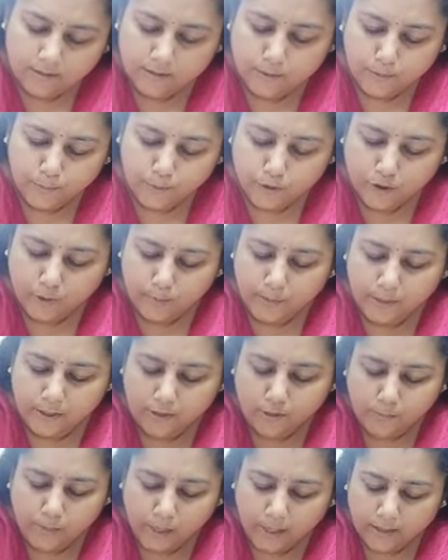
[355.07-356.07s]
তো প্রথমে
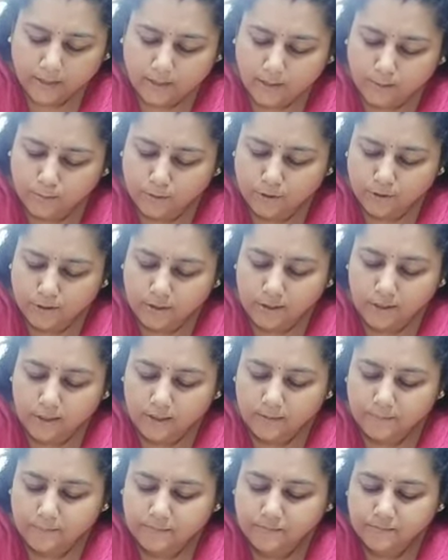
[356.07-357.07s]
একটু ভাতের মধ্যে
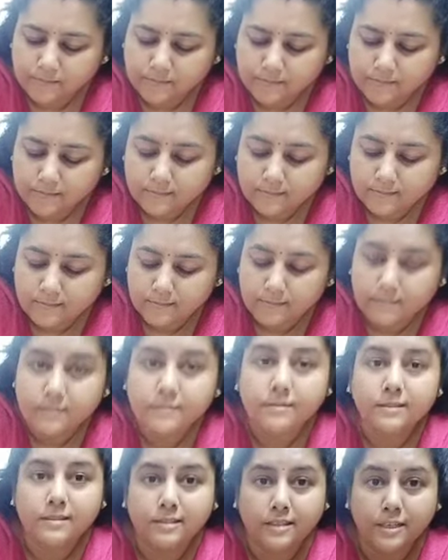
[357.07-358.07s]

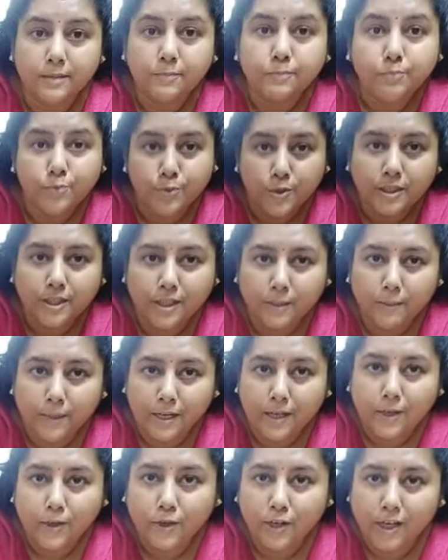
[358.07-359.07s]
এই পুরটা
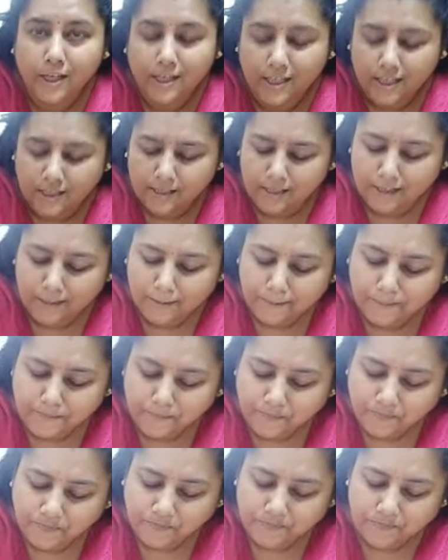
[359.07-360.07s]
বের করে নিয়ে নিলাম
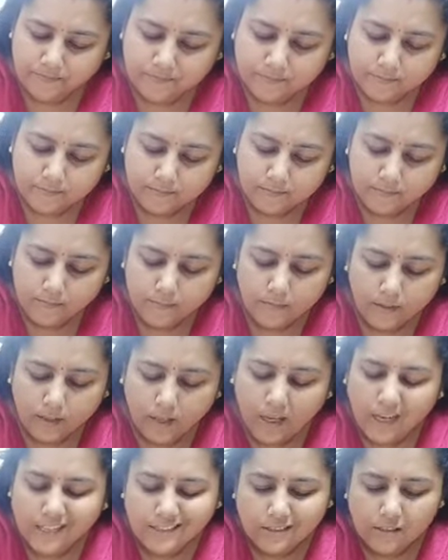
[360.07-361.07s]

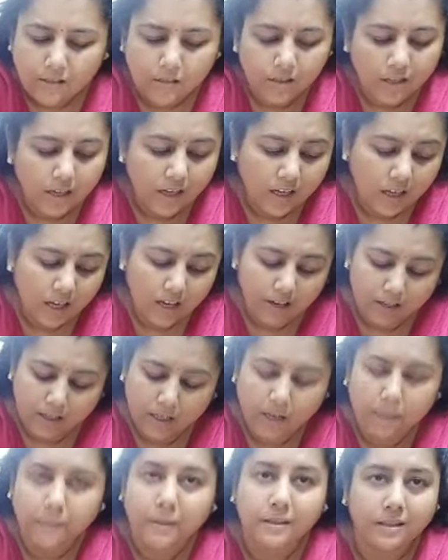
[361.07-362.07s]
কাঁচা লঙ্কা
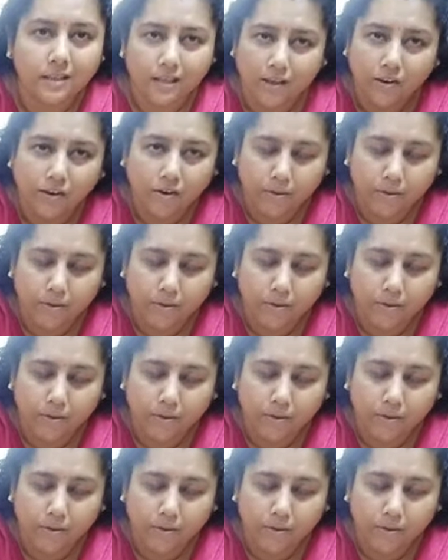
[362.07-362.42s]
খাওয়াটা আমার দ্বারা